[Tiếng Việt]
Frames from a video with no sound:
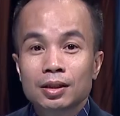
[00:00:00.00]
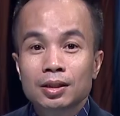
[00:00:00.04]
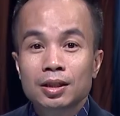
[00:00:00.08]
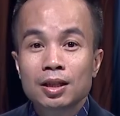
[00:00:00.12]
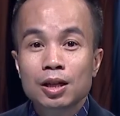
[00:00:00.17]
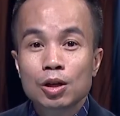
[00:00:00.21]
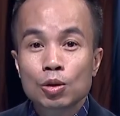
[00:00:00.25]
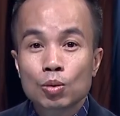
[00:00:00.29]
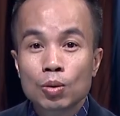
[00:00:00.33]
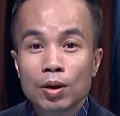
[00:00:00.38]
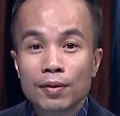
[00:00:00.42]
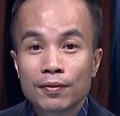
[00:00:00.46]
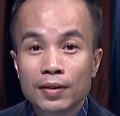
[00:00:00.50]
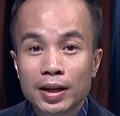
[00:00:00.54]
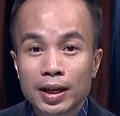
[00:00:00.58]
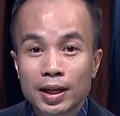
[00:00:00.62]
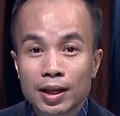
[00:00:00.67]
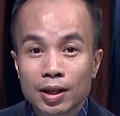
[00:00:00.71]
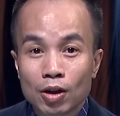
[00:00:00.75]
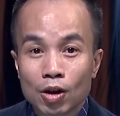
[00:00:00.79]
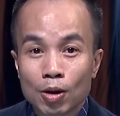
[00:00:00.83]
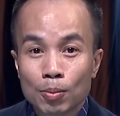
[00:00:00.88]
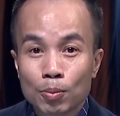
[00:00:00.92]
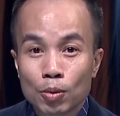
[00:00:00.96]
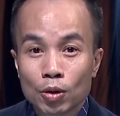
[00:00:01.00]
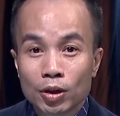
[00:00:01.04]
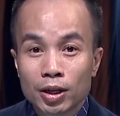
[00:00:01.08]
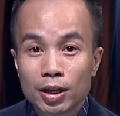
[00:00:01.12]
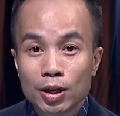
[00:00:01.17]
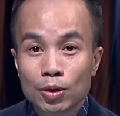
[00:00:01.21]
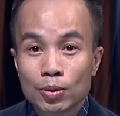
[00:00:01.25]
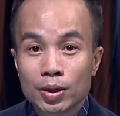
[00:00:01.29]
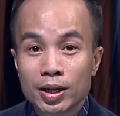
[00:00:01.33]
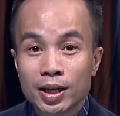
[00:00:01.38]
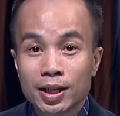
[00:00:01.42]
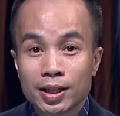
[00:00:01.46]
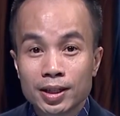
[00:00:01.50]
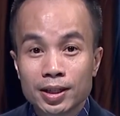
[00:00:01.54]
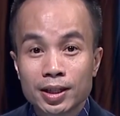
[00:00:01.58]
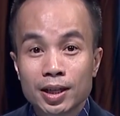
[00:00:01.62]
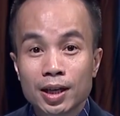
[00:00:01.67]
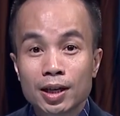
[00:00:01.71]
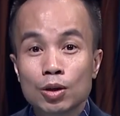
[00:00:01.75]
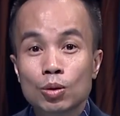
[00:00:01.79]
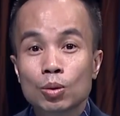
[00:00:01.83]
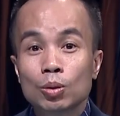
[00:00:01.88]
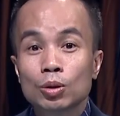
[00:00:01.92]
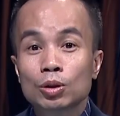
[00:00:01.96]
Thưa quý vị, có một điều hiển
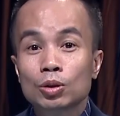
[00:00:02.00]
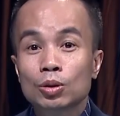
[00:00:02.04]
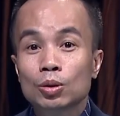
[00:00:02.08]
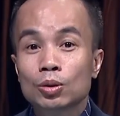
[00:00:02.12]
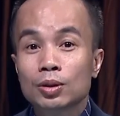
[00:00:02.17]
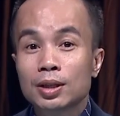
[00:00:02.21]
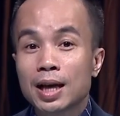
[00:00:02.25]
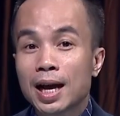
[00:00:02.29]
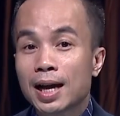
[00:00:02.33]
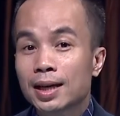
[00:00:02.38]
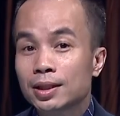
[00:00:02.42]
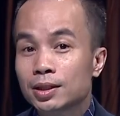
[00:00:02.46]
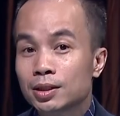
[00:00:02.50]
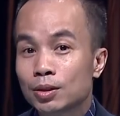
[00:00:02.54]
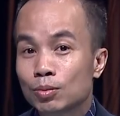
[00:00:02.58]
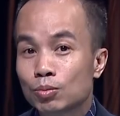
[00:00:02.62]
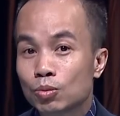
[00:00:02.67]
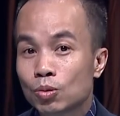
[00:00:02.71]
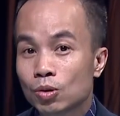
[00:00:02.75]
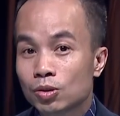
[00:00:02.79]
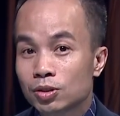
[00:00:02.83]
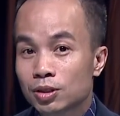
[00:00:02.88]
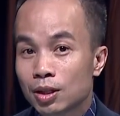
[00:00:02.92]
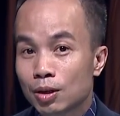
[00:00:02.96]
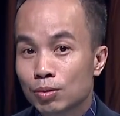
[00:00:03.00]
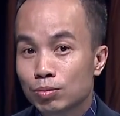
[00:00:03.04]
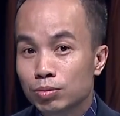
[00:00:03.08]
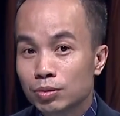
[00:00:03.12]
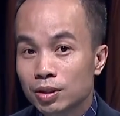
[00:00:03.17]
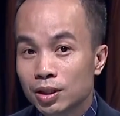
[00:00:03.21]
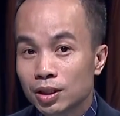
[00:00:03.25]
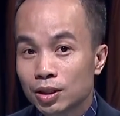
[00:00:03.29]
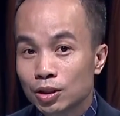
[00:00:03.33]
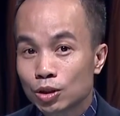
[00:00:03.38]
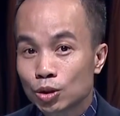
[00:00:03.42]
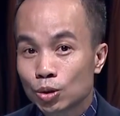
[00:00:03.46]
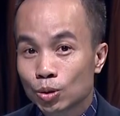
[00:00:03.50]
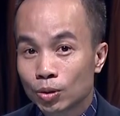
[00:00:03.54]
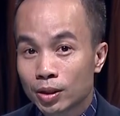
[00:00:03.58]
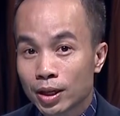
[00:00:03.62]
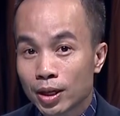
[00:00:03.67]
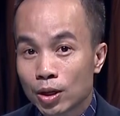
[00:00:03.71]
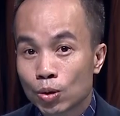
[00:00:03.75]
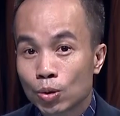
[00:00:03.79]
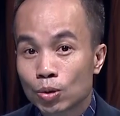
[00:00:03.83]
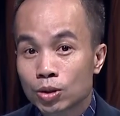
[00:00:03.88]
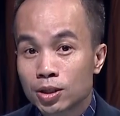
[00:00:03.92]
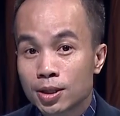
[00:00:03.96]
nhiên luôn tồn tại trong cuộc sống như Chủ
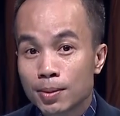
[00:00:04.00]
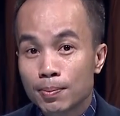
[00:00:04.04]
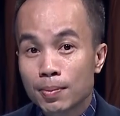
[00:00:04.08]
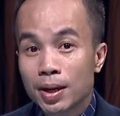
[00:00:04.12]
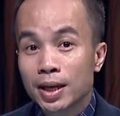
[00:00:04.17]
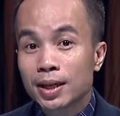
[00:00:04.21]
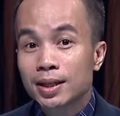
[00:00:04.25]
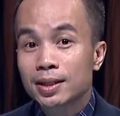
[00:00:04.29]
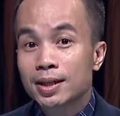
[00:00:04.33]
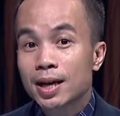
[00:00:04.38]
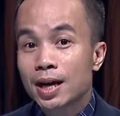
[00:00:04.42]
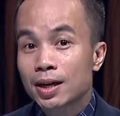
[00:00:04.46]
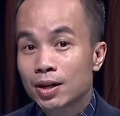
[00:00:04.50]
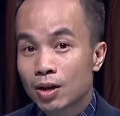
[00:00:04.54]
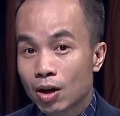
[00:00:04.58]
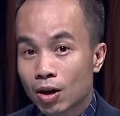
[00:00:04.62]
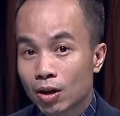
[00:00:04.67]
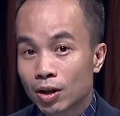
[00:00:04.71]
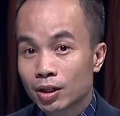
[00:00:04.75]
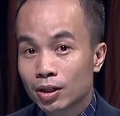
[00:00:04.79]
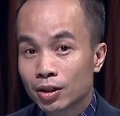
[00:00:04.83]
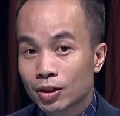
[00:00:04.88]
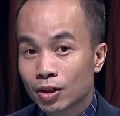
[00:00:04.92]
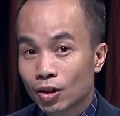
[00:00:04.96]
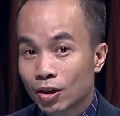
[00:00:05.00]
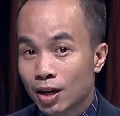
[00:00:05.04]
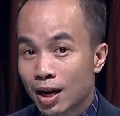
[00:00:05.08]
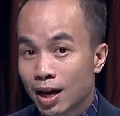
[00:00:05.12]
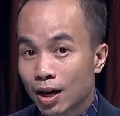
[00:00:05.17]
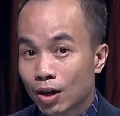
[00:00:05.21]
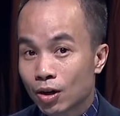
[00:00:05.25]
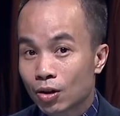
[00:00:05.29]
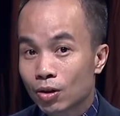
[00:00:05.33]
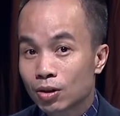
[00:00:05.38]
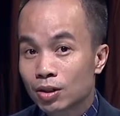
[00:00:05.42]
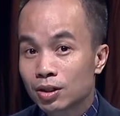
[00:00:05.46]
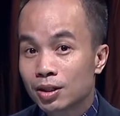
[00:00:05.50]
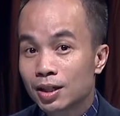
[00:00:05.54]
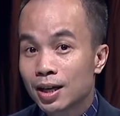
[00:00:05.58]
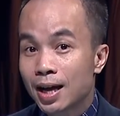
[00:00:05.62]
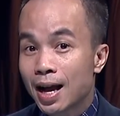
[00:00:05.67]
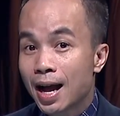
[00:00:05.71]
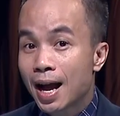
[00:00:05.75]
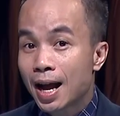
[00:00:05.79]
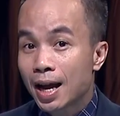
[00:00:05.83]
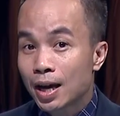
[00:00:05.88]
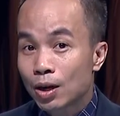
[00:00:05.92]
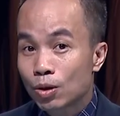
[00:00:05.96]
tịch Hồ Chí Minh đã nói, đó là con người
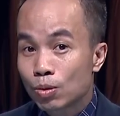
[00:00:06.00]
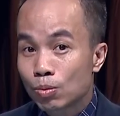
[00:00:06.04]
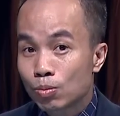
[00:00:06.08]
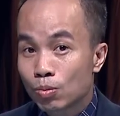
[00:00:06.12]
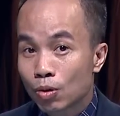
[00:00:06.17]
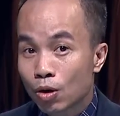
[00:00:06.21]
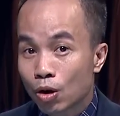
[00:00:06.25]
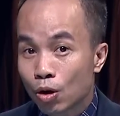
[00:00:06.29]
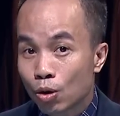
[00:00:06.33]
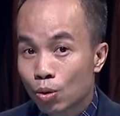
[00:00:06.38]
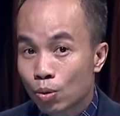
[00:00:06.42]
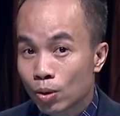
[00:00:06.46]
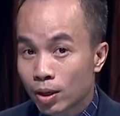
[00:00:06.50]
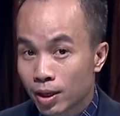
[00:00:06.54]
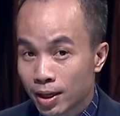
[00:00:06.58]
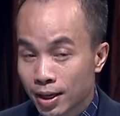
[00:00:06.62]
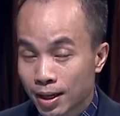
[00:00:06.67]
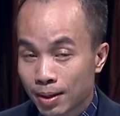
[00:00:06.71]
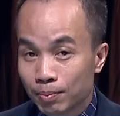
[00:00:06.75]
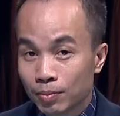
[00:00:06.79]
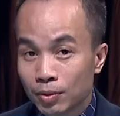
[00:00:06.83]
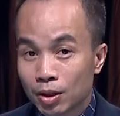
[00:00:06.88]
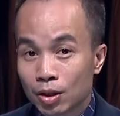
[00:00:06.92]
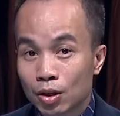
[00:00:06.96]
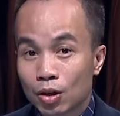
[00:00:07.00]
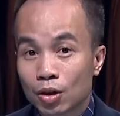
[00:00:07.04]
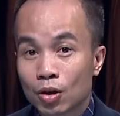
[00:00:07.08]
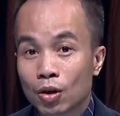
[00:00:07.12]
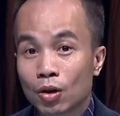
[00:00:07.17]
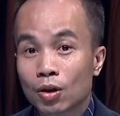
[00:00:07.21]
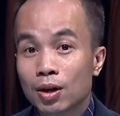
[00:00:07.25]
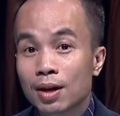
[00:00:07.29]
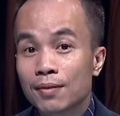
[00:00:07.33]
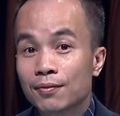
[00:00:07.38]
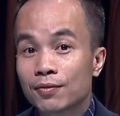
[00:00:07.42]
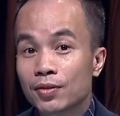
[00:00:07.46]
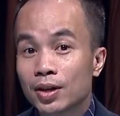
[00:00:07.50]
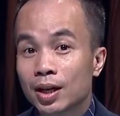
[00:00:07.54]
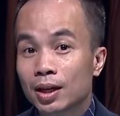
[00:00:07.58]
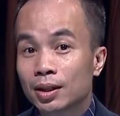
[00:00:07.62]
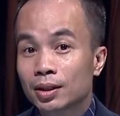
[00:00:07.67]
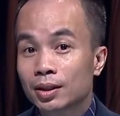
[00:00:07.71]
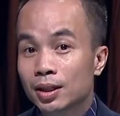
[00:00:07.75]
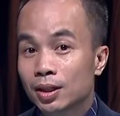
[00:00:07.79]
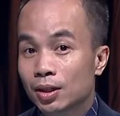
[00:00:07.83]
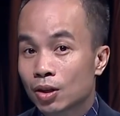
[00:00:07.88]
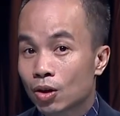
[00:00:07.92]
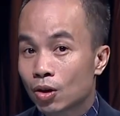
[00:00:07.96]
ai cũng có khuyết điểm, có làm việc
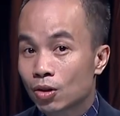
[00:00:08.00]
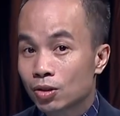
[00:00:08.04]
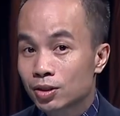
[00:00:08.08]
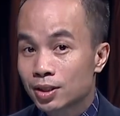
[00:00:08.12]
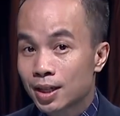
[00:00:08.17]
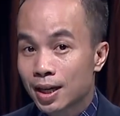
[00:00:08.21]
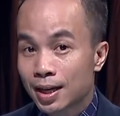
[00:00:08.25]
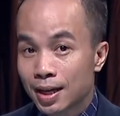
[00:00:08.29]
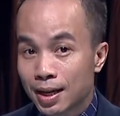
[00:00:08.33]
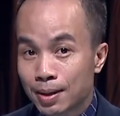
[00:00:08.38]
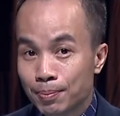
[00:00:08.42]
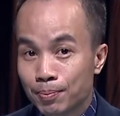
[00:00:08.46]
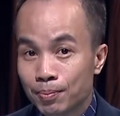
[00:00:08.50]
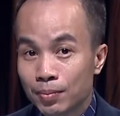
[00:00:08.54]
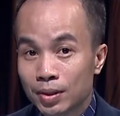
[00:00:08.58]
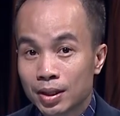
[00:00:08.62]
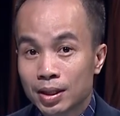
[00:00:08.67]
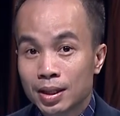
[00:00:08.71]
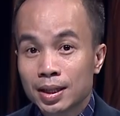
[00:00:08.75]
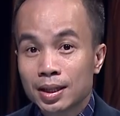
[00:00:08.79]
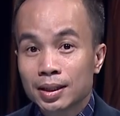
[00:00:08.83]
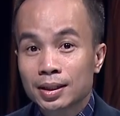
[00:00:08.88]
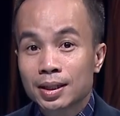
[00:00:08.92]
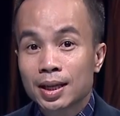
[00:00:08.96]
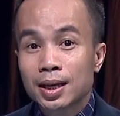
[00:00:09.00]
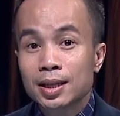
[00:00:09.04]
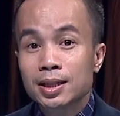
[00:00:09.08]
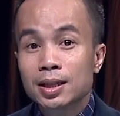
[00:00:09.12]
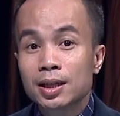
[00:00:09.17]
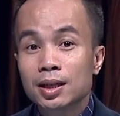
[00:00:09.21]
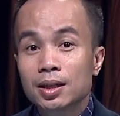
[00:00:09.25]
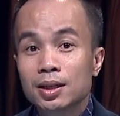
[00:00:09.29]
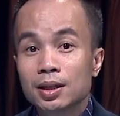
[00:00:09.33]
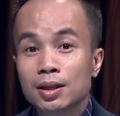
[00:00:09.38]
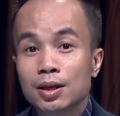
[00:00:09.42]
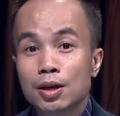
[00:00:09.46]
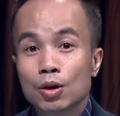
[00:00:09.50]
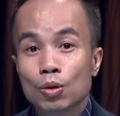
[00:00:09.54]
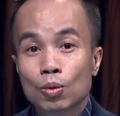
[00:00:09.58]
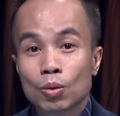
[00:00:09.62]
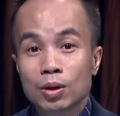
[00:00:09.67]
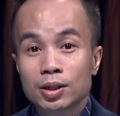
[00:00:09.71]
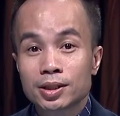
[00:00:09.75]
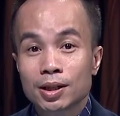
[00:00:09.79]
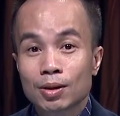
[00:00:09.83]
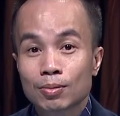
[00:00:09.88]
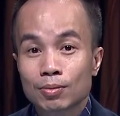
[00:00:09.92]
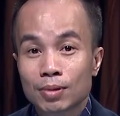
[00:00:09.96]
thì có sai lầm. Thế nhưng điều
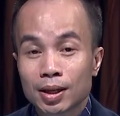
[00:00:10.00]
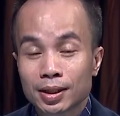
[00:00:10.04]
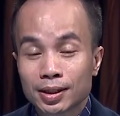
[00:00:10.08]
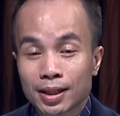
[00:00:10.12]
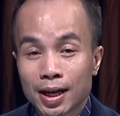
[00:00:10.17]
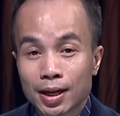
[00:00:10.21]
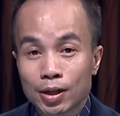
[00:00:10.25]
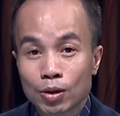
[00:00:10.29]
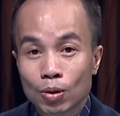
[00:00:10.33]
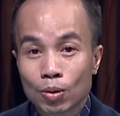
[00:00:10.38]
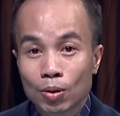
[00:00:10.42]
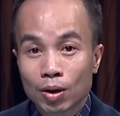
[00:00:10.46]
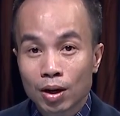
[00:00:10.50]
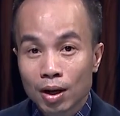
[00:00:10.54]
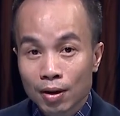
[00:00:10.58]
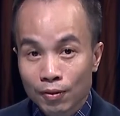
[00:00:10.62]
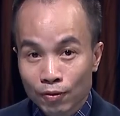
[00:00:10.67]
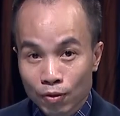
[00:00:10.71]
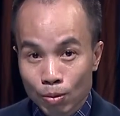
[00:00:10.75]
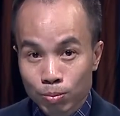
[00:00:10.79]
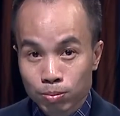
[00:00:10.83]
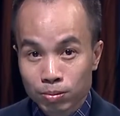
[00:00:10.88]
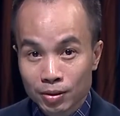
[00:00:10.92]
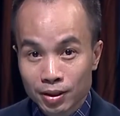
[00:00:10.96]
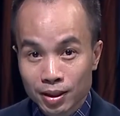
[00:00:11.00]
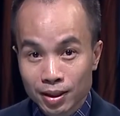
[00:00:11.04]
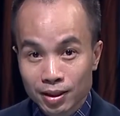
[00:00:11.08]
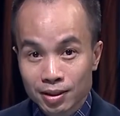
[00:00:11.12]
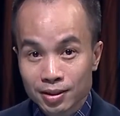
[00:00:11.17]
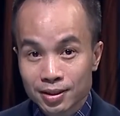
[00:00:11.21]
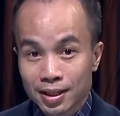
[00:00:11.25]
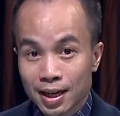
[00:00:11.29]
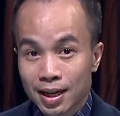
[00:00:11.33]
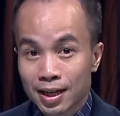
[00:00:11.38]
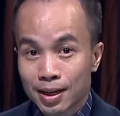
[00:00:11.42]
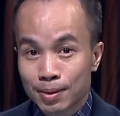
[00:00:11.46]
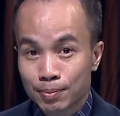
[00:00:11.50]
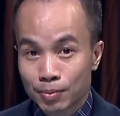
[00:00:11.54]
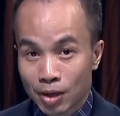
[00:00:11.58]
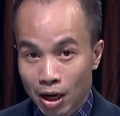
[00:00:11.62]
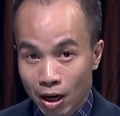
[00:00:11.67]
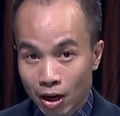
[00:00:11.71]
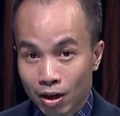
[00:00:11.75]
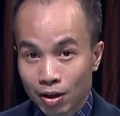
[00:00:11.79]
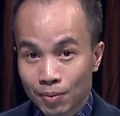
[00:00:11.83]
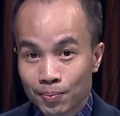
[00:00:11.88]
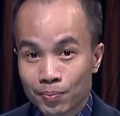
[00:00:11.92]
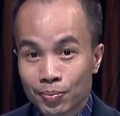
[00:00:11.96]
quan trọng là thái độ khắc phục những sai lầm
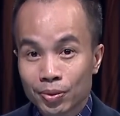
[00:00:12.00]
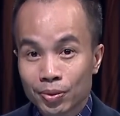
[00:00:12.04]
đó.